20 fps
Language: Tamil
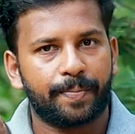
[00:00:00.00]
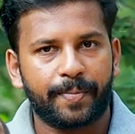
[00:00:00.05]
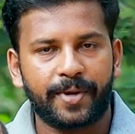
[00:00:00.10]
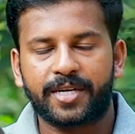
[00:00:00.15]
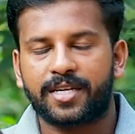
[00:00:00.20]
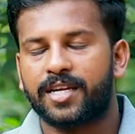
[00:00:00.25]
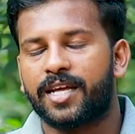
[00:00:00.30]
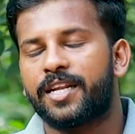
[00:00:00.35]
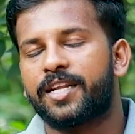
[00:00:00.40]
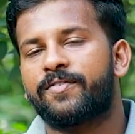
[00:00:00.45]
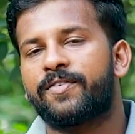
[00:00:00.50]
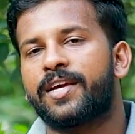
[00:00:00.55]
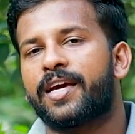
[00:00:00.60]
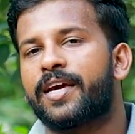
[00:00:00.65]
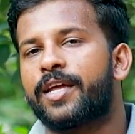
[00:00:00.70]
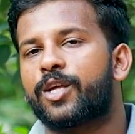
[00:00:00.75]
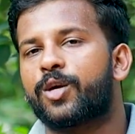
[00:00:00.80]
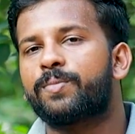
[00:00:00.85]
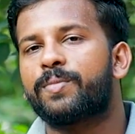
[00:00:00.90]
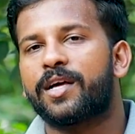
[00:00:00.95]
பெட்டரான
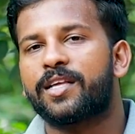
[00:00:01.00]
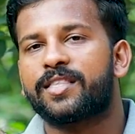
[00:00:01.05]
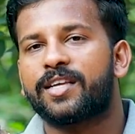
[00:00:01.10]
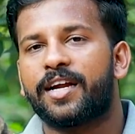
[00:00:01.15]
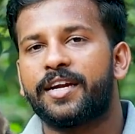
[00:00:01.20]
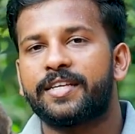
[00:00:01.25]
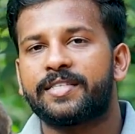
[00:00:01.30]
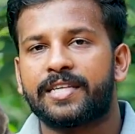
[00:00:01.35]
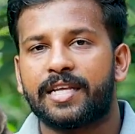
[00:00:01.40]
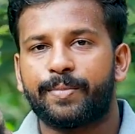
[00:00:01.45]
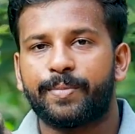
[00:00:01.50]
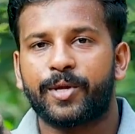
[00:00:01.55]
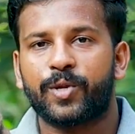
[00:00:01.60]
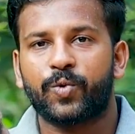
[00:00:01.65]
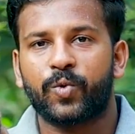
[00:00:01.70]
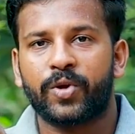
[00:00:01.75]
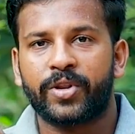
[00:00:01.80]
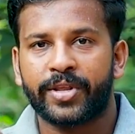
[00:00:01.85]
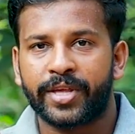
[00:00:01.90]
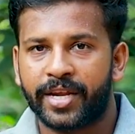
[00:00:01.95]
வியாக இருக்கும் அதை தாண்டி சில
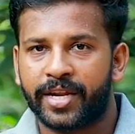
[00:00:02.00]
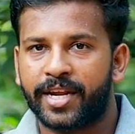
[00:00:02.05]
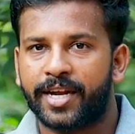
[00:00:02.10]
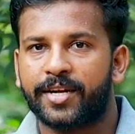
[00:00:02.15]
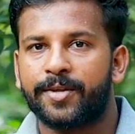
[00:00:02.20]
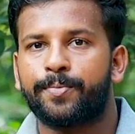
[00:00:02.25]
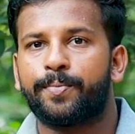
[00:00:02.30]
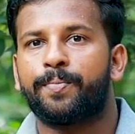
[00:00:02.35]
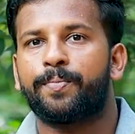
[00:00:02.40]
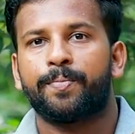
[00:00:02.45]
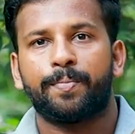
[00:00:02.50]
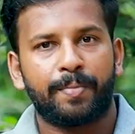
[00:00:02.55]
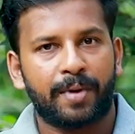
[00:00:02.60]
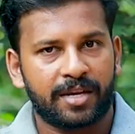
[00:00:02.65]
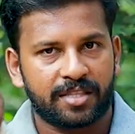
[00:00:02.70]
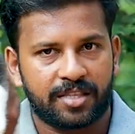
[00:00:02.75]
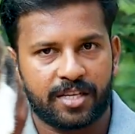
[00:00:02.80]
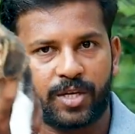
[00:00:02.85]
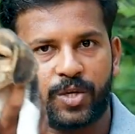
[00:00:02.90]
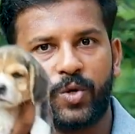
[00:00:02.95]
பேர் ஒரே டேட்டை
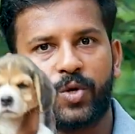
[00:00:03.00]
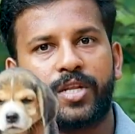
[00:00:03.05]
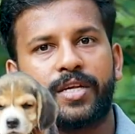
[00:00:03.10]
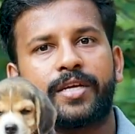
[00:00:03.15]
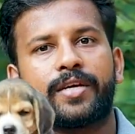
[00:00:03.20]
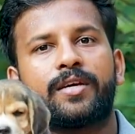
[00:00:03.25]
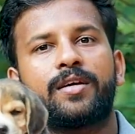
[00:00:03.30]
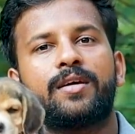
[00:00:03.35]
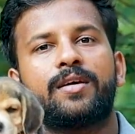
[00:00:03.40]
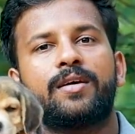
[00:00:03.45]
மாற்றி இன்னொரு